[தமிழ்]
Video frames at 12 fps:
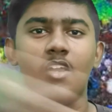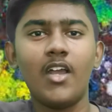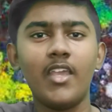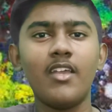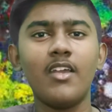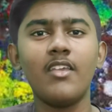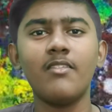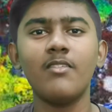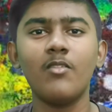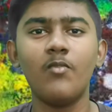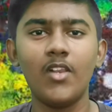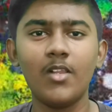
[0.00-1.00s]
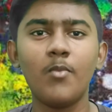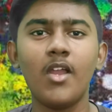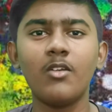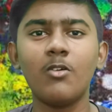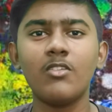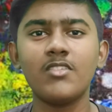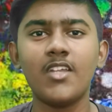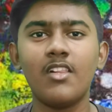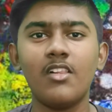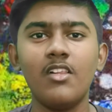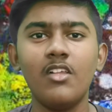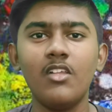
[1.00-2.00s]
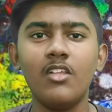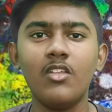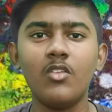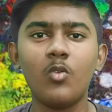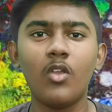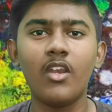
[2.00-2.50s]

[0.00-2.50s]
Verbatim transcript: ஹாய் காய்ஸ் வெல்கம் பேக் டு அவர் சேனல் ஸோ